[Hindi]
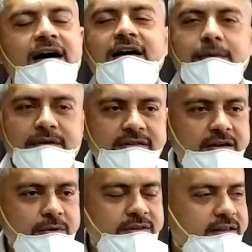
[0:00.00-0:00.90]
आगे भी
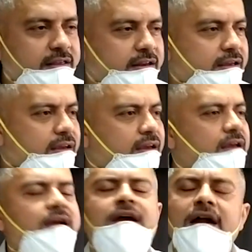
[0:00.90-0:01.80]
सहयोग देते रहिए
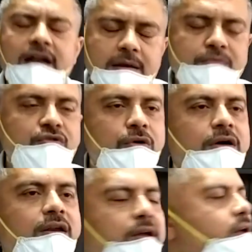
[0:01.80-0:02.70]
एंड आई एम श्योर